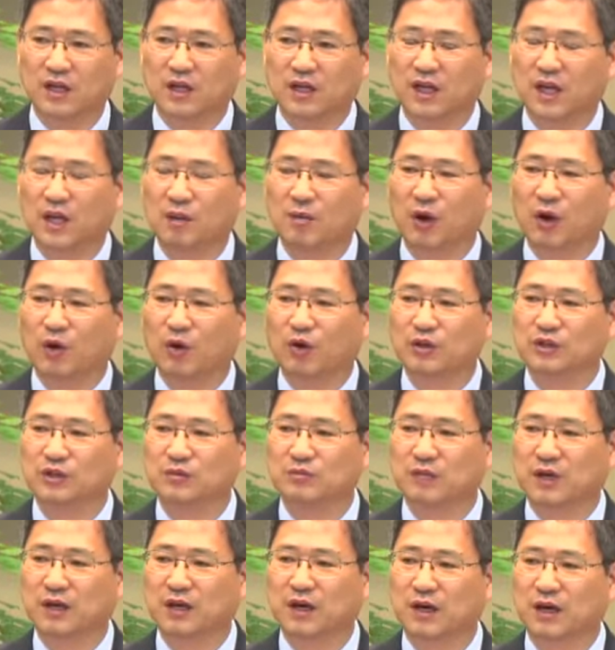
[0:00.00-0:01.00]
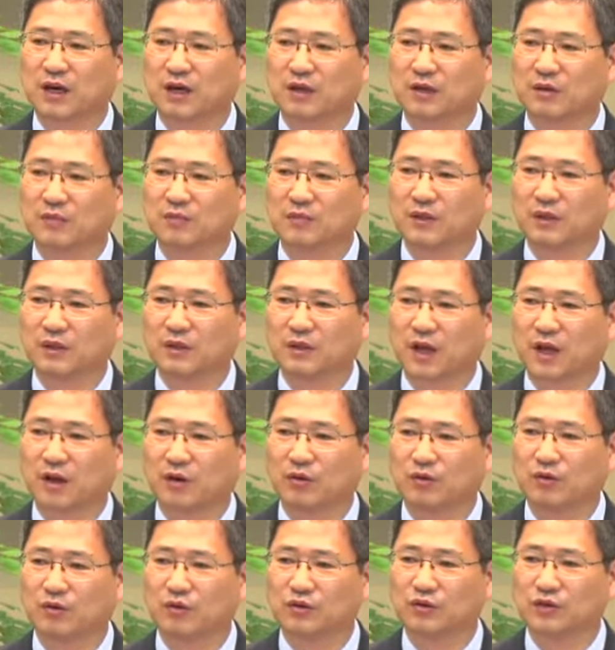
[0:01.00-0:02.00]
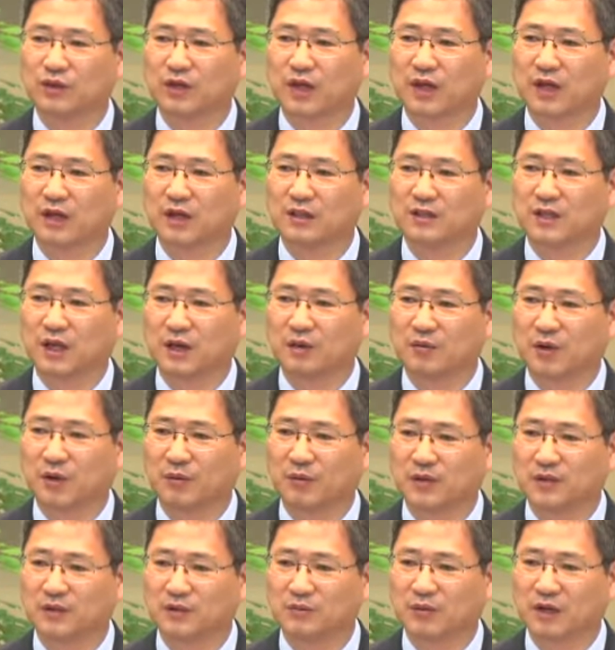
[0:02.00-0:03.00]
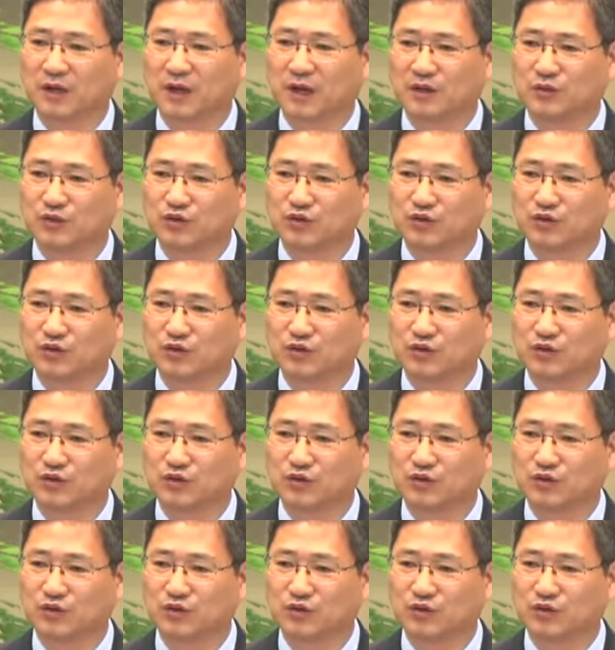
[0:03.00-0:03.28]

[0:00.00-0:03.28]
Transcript: 250만이나 넘는 대군들 중에 이런 사람이 없겠습니까?